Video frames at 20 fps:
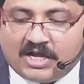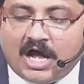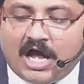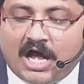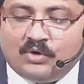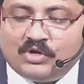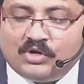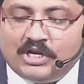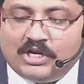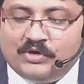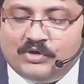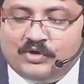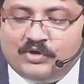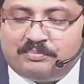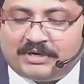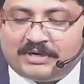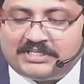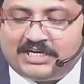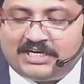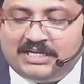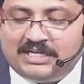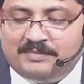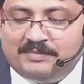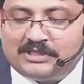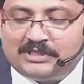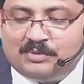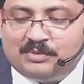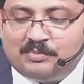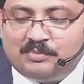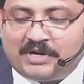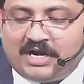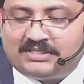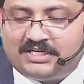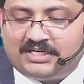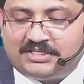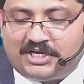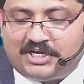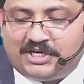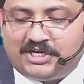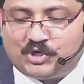కావున నీవు ఈ ప్రజల నిమిత్తము ప్రార్థన
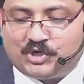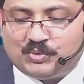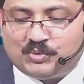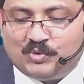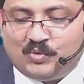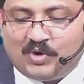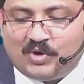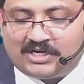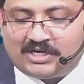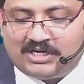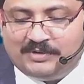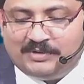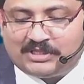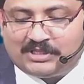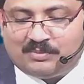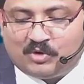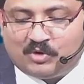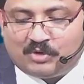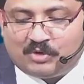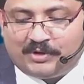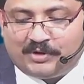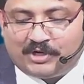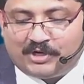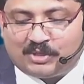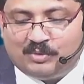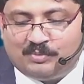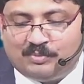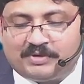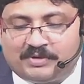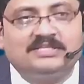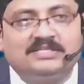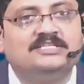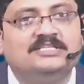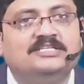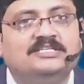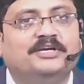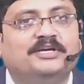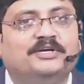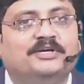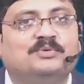చేయకము వారి నిమిత్తం మొరపెట్టకము ప్రార్థన
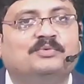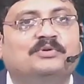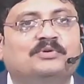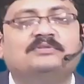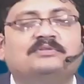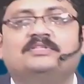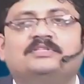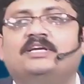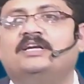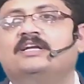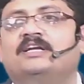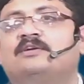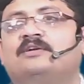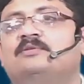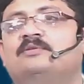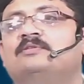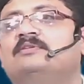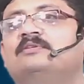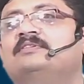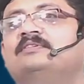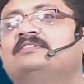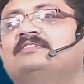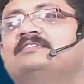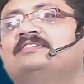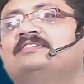చేయకము తీయండి ఎక్కడ ఉందో